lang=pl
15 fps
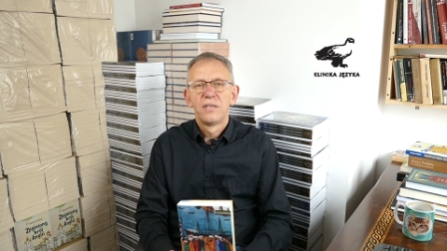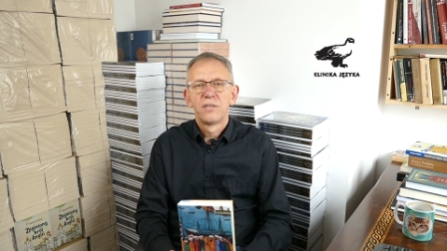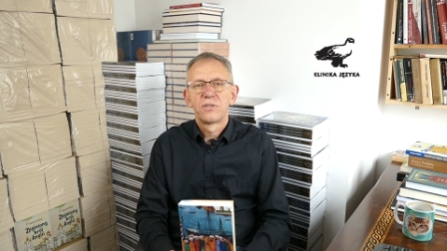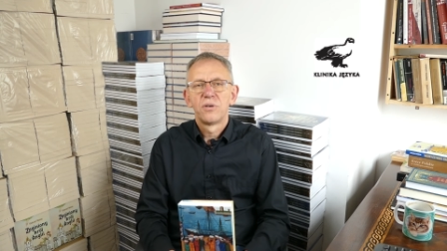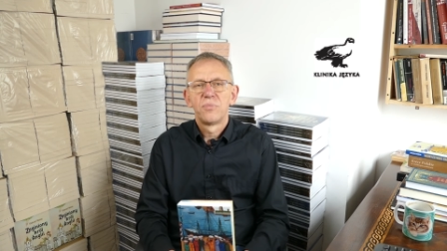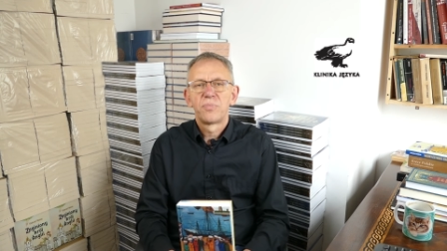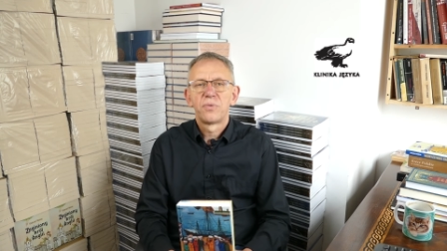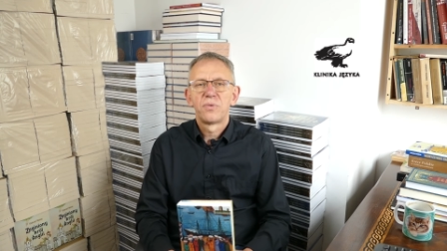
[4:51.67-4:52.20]

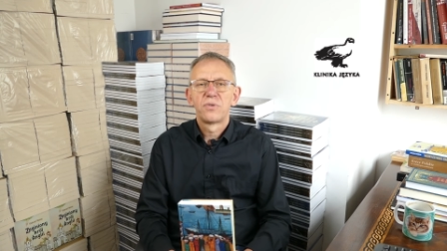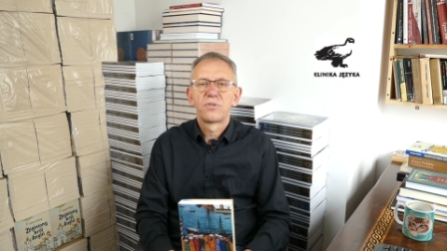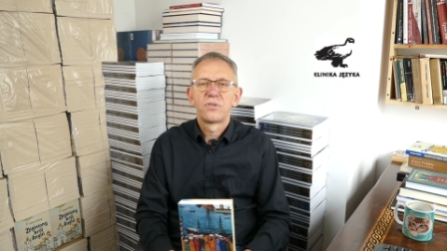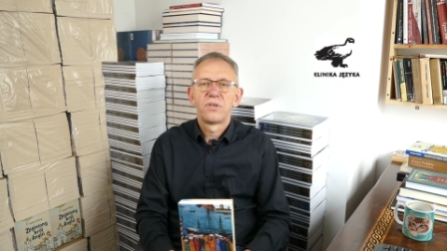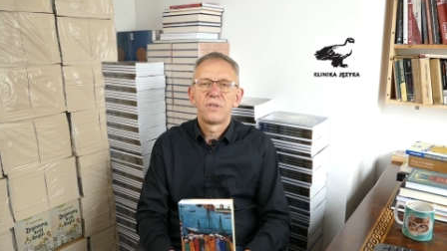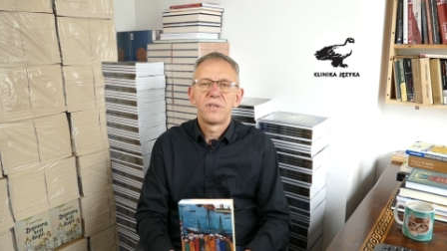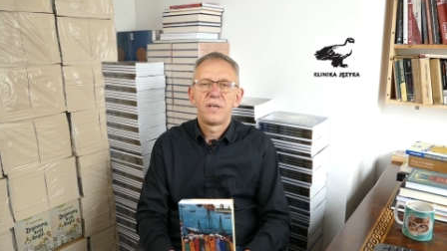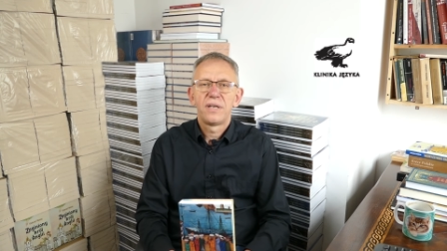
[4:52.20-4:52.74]
Są
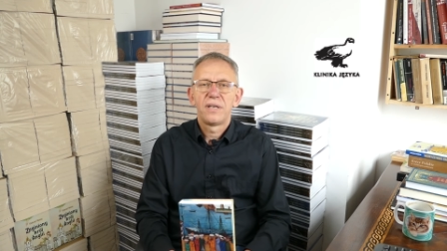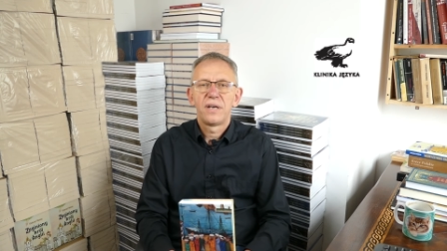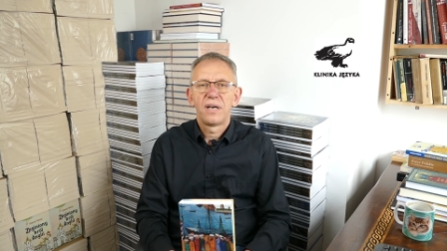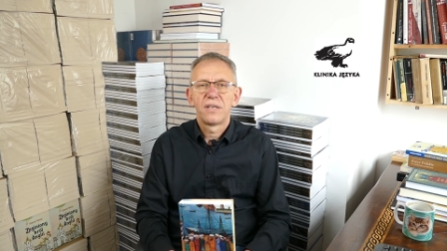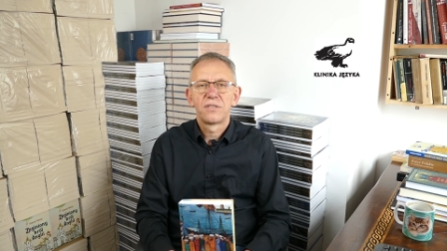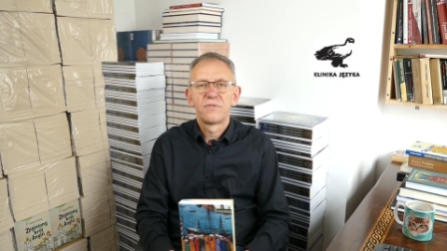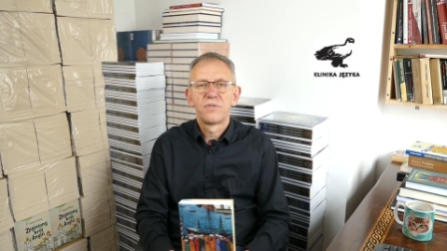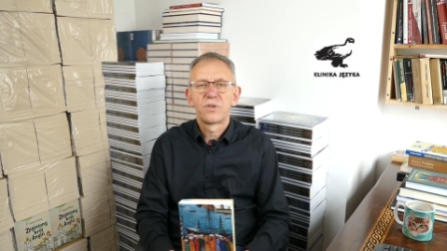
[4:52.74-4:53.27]
połączone,
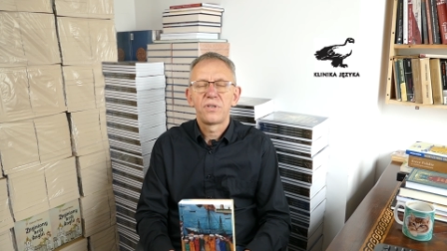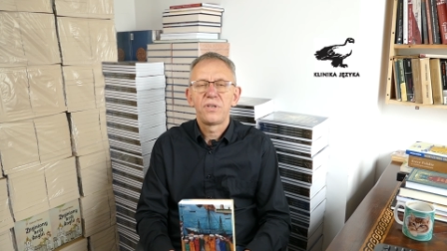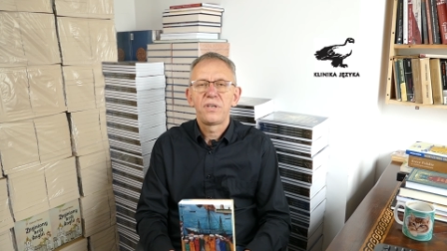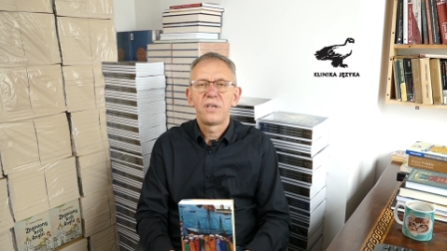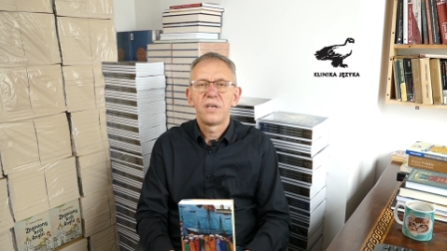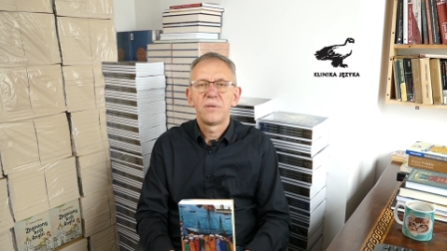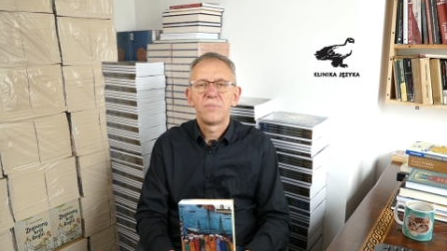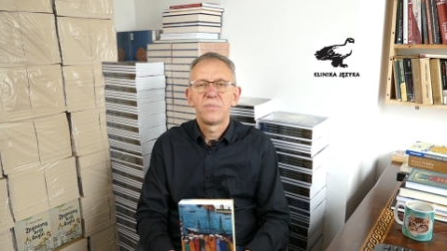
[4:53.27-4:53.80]
a
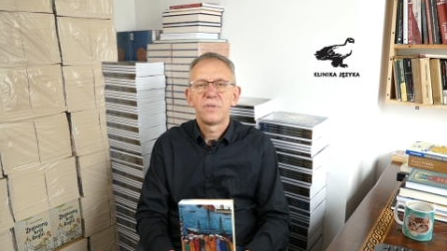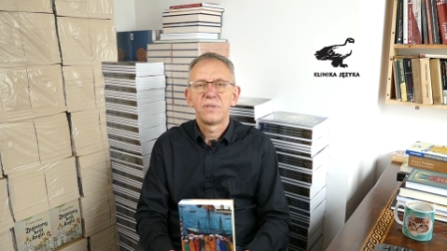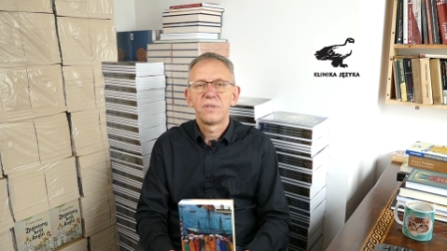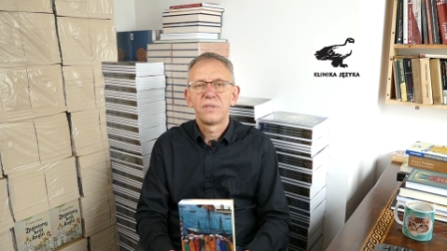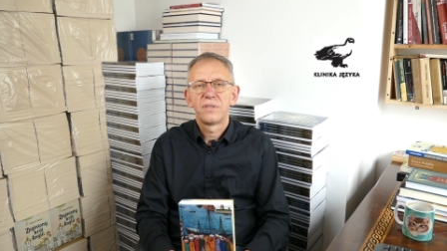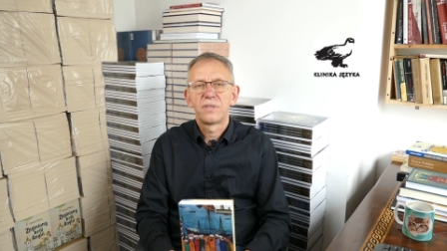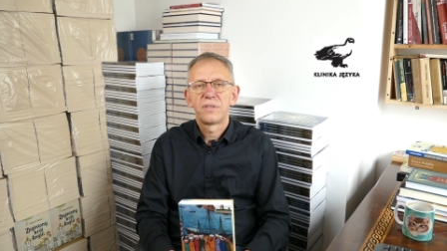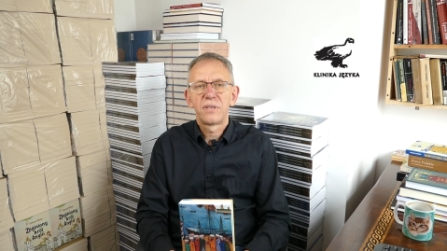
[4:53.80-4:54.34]
zwornikiem y,
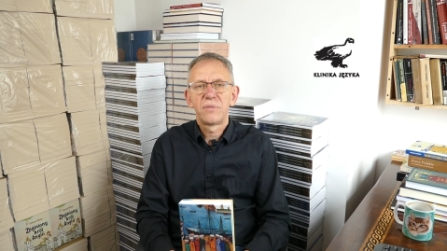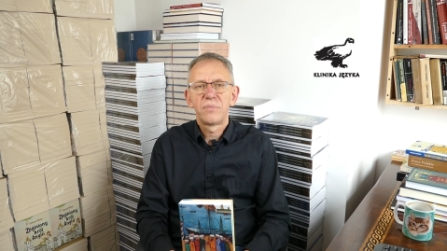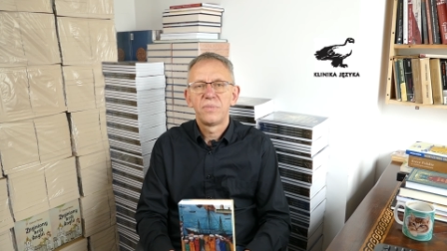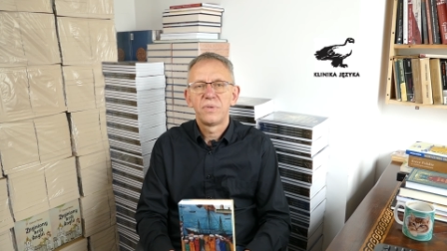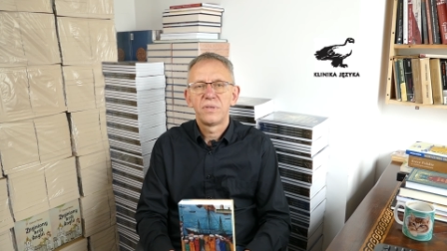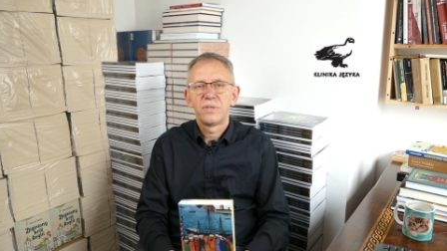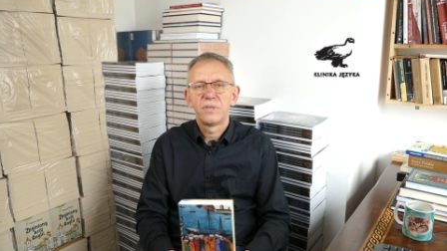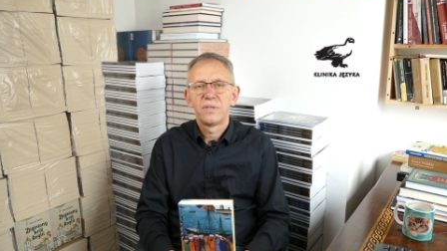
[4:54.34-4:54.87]

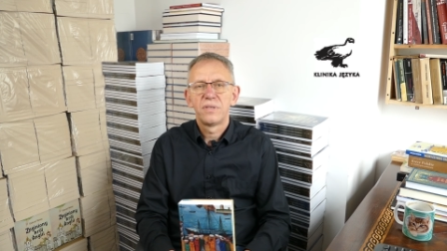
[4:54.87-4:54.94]
tym y,